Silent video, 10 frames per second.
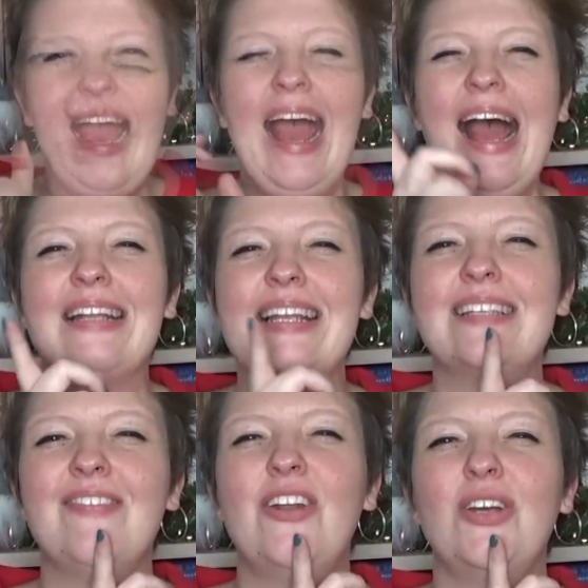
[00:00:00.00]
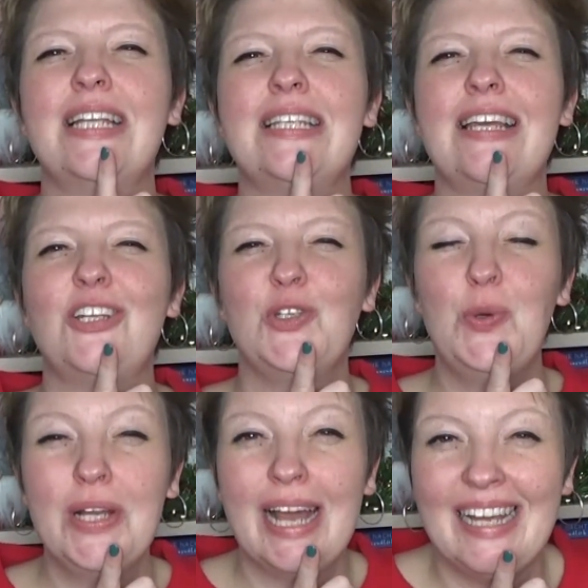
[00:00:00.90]
Ha, das war doch jetzt der der
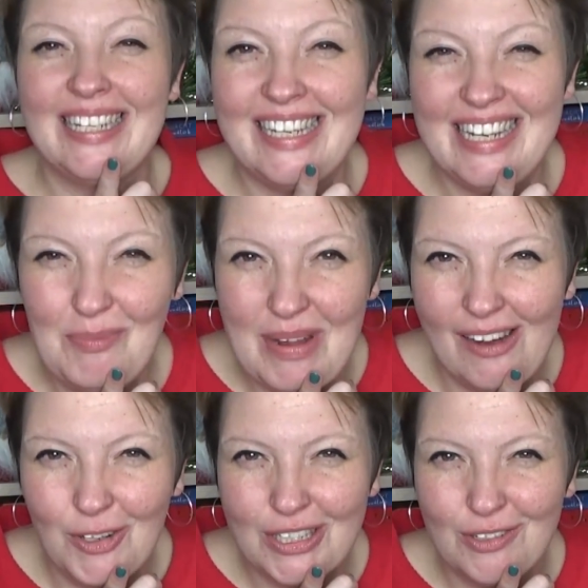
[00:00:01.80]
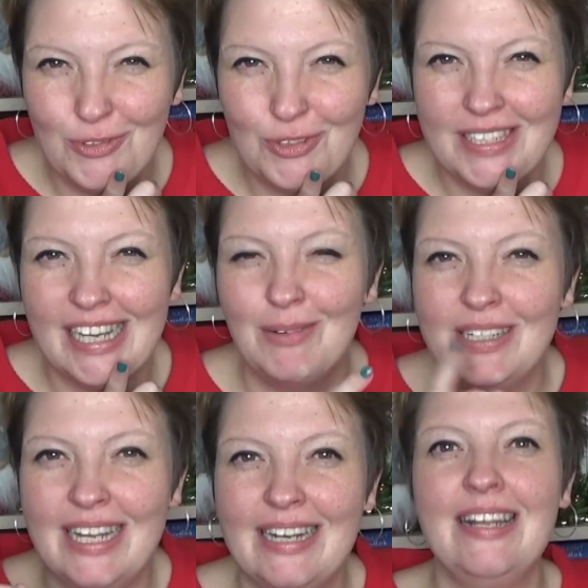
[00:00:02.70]
Joker, den ich mir ausgewürfelt habe,
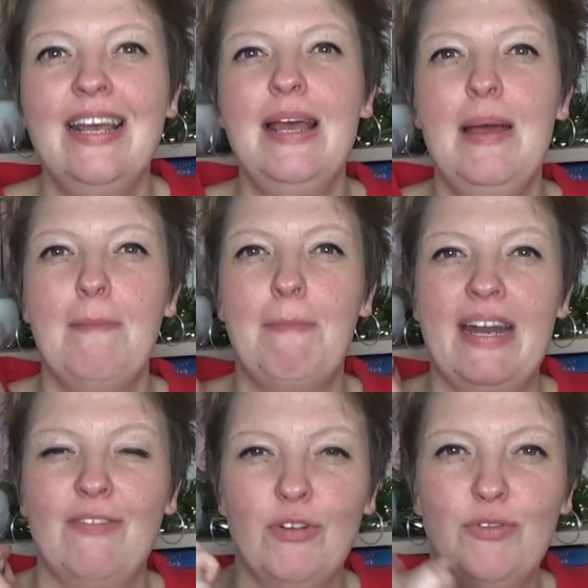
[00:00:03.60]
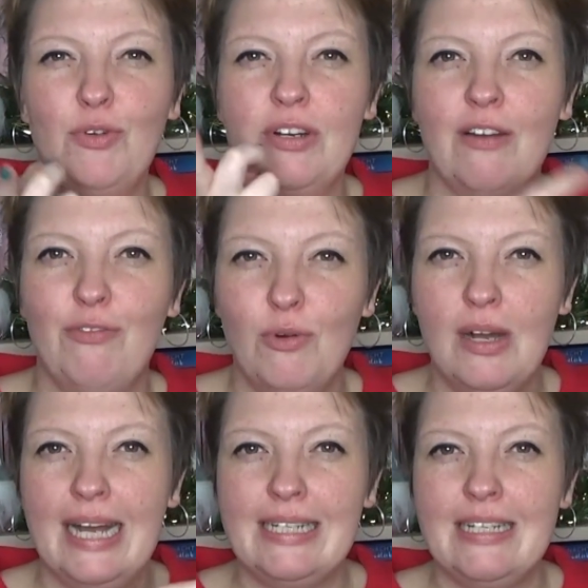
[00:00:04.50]
denn bei der Würfelrunde
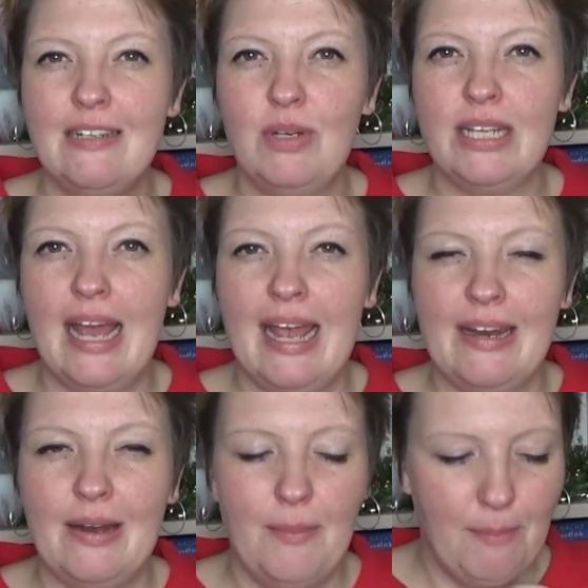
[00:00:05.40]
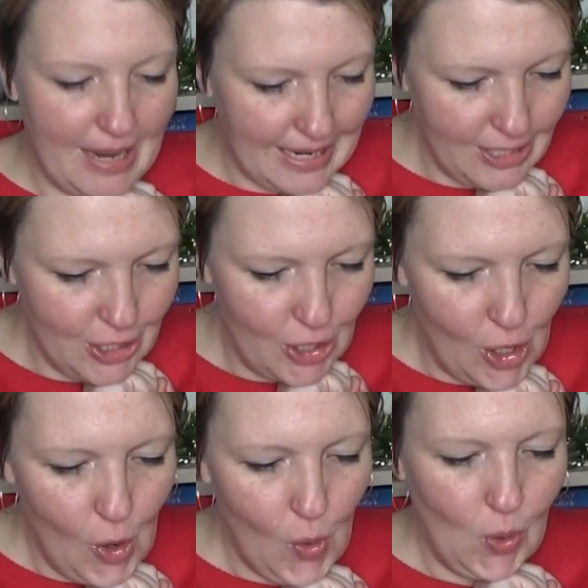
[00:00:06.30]
davor hatte ich nämlich einen Pasch
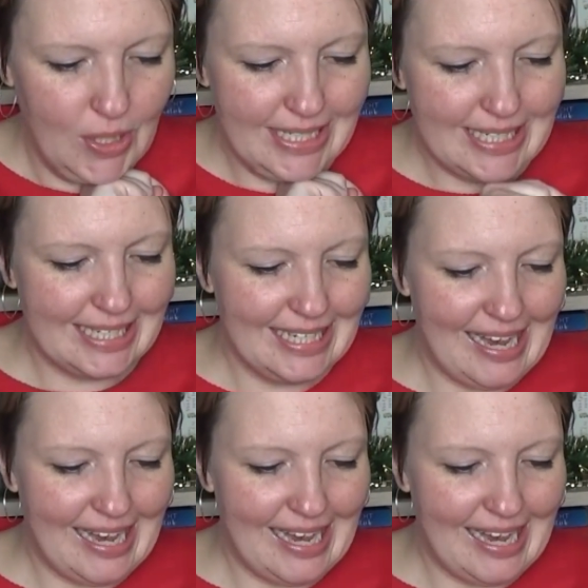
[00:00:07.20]
und